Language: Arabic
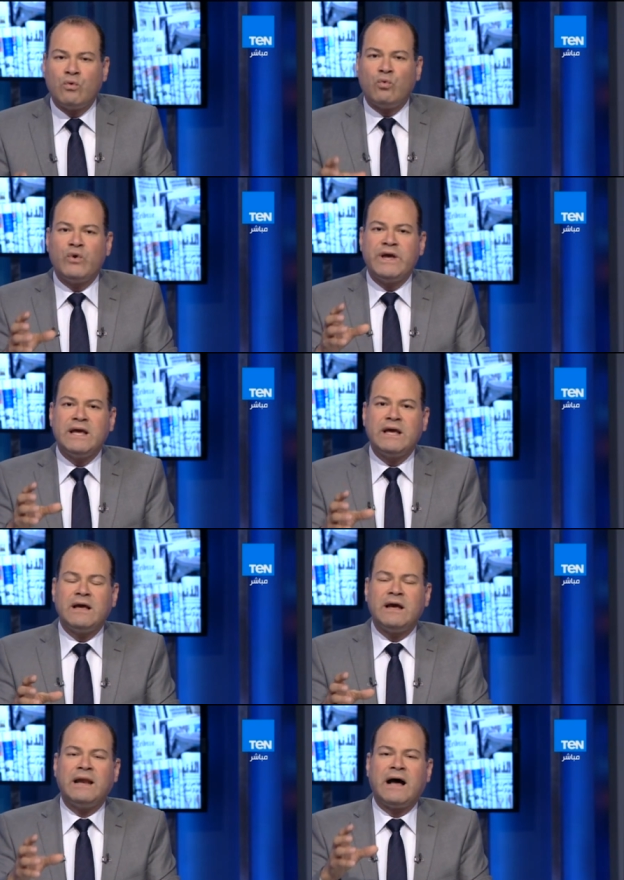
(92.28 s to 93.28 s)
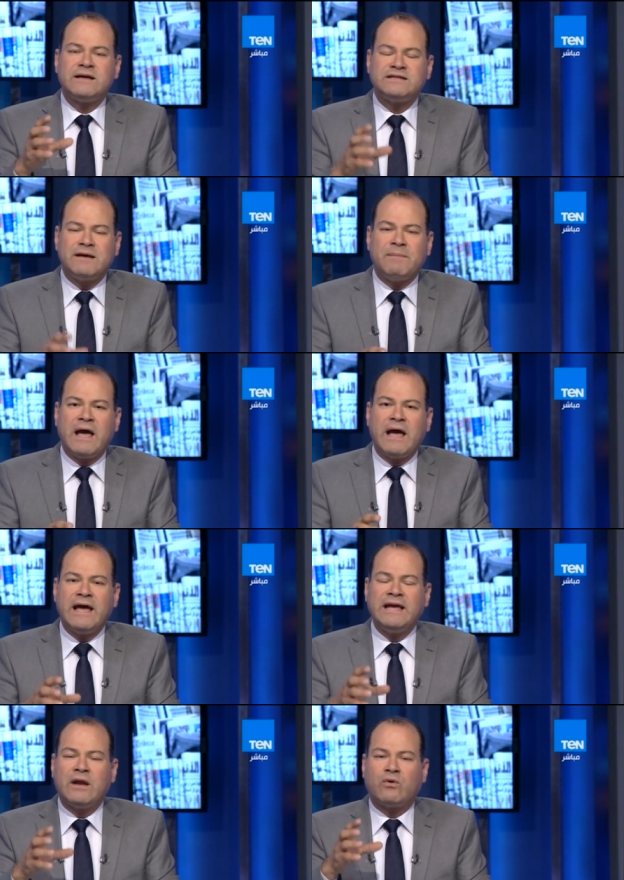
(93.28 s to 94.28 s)
والعاصمة
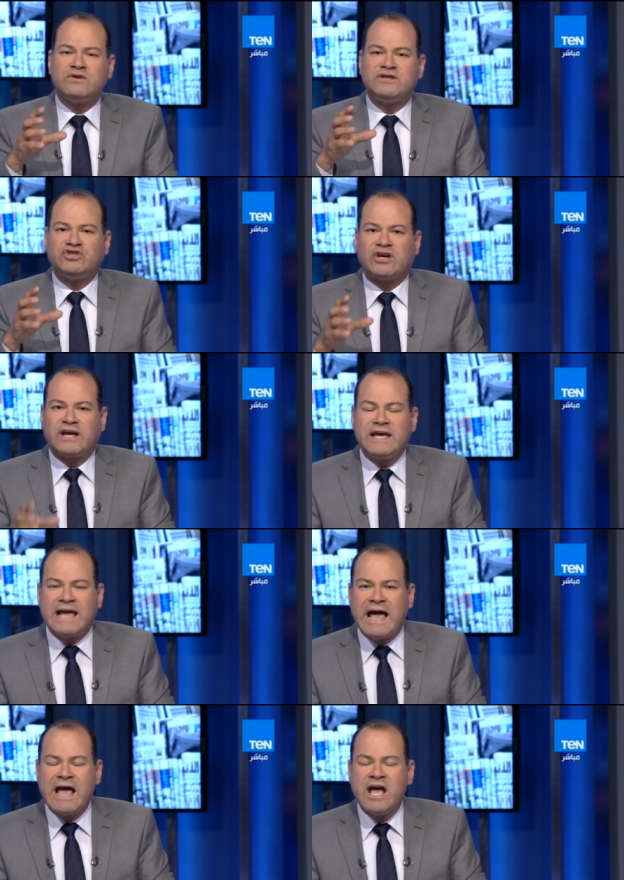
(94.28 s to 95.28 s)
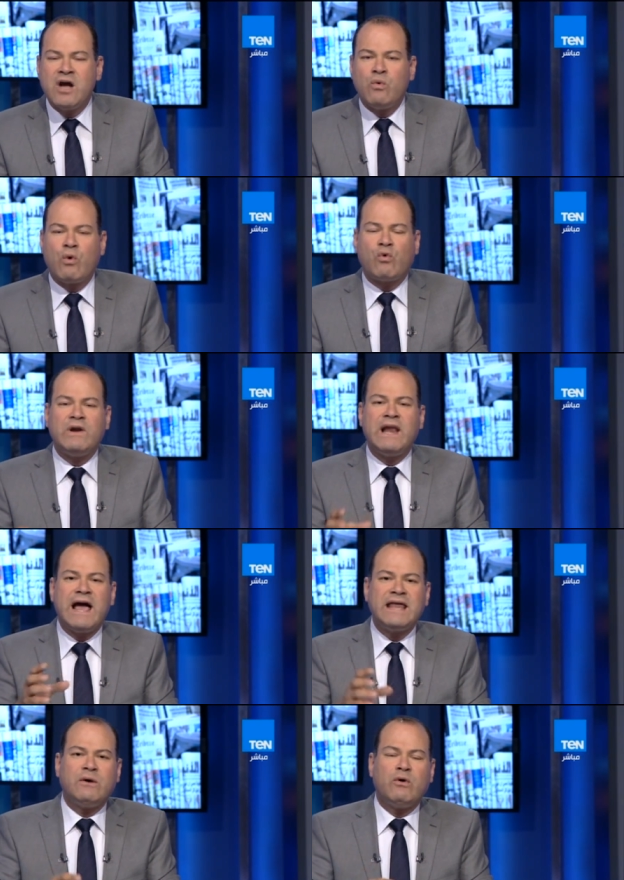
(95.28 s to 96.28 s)
هي القدس الشرقية وكل
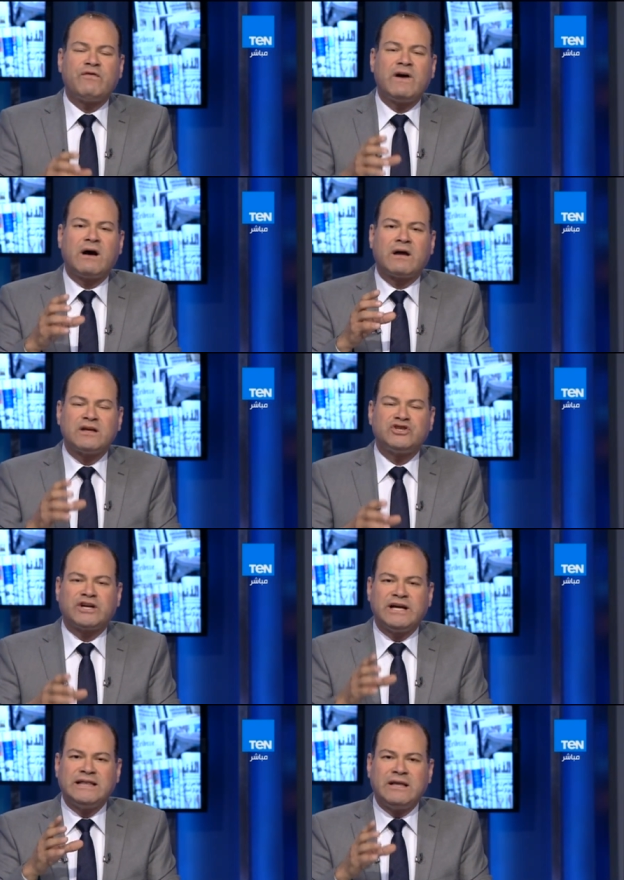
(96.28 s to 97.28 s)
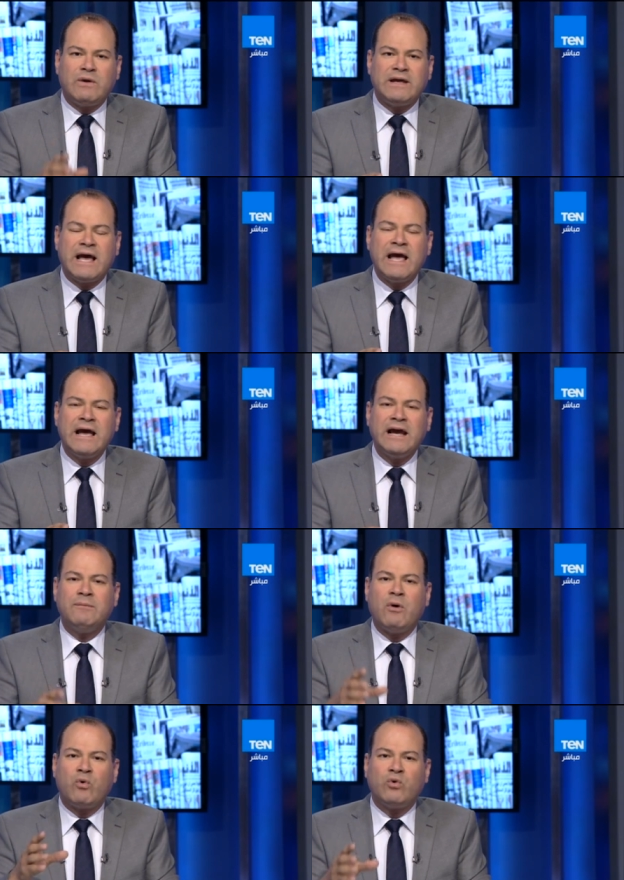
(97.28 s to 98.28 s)
هذا وفق القرارات الشرعية الدولية
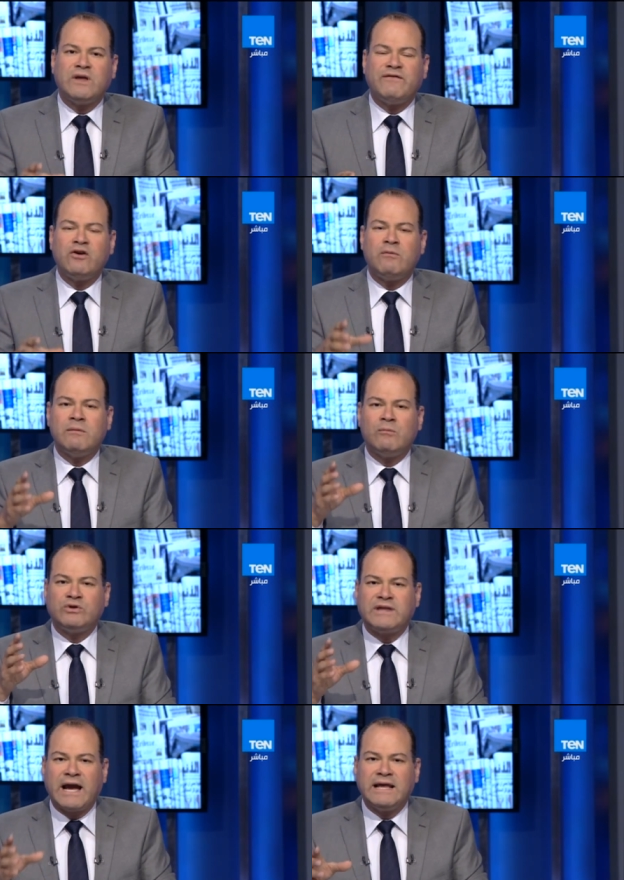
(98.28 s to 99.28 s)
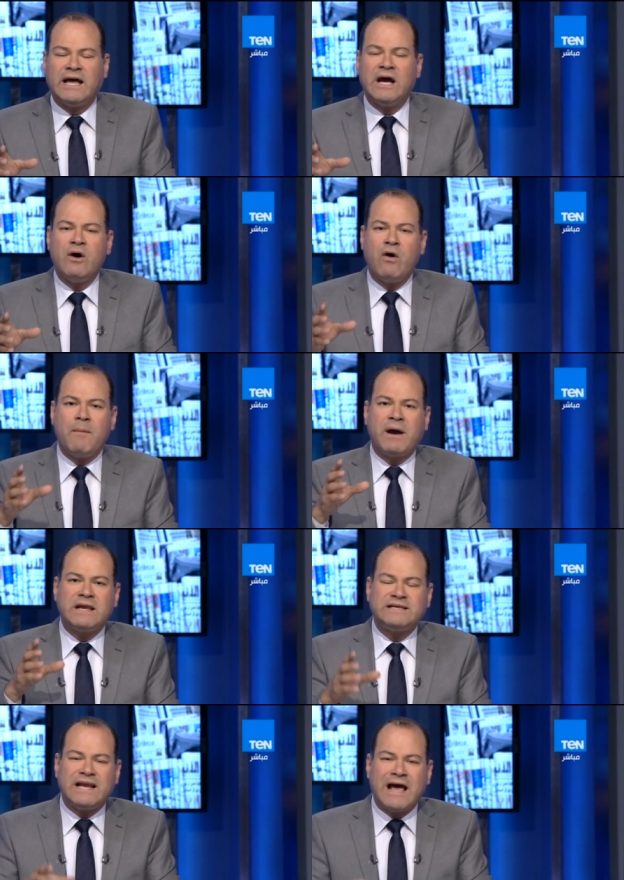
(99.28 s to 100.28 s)
الموجودة في الأمم المتحدة
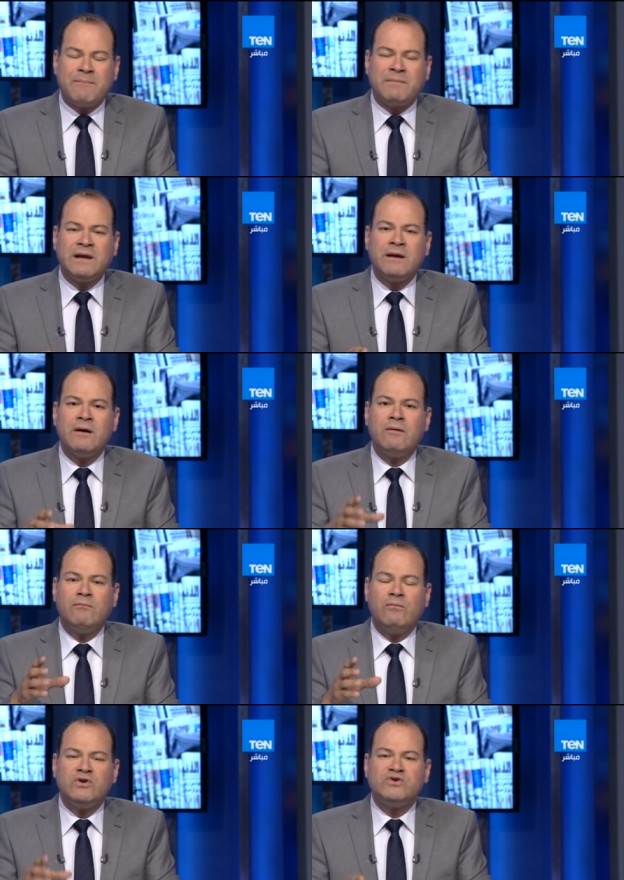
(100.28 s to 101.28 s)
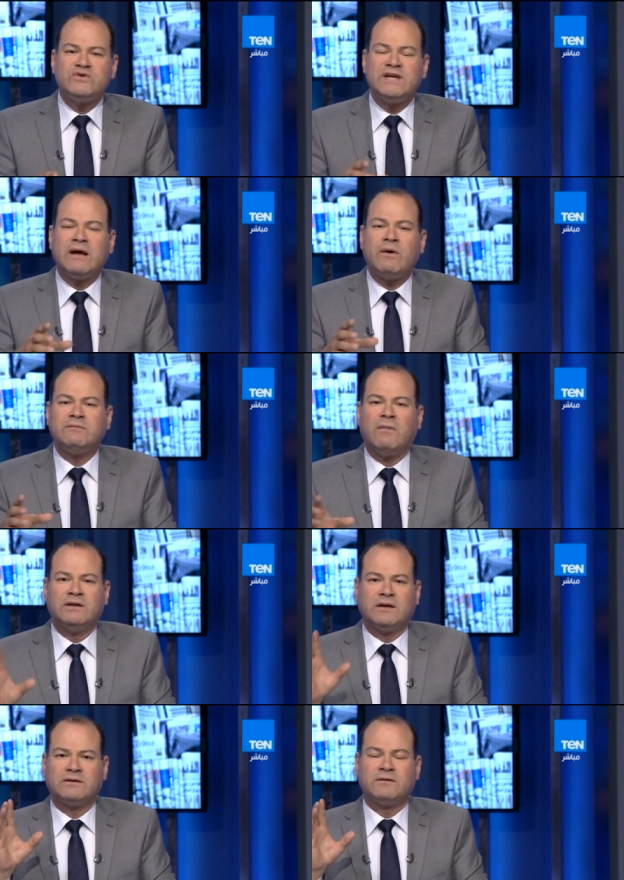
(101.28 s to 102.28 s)
ومجلس الأمن منذ سنوات
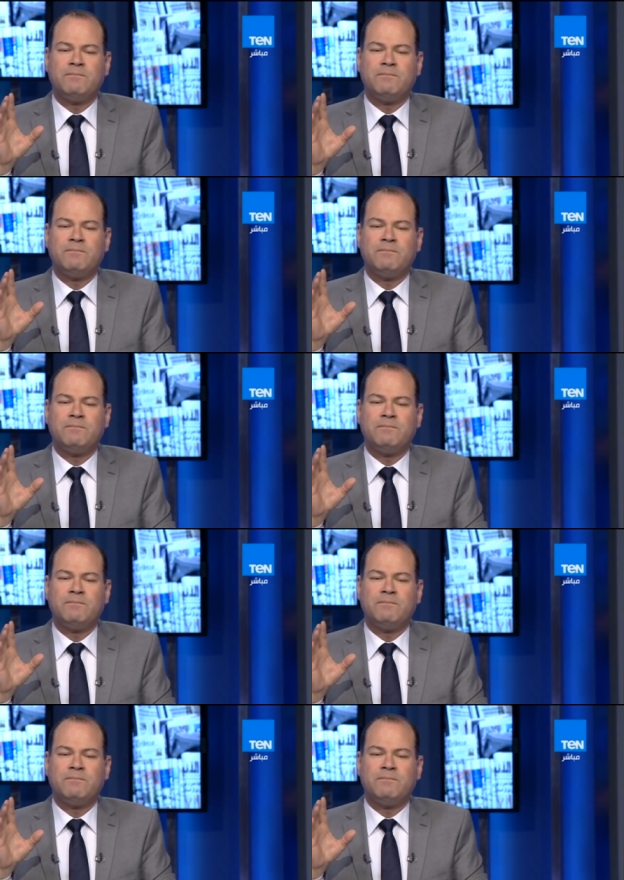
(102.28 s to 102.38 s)
مضت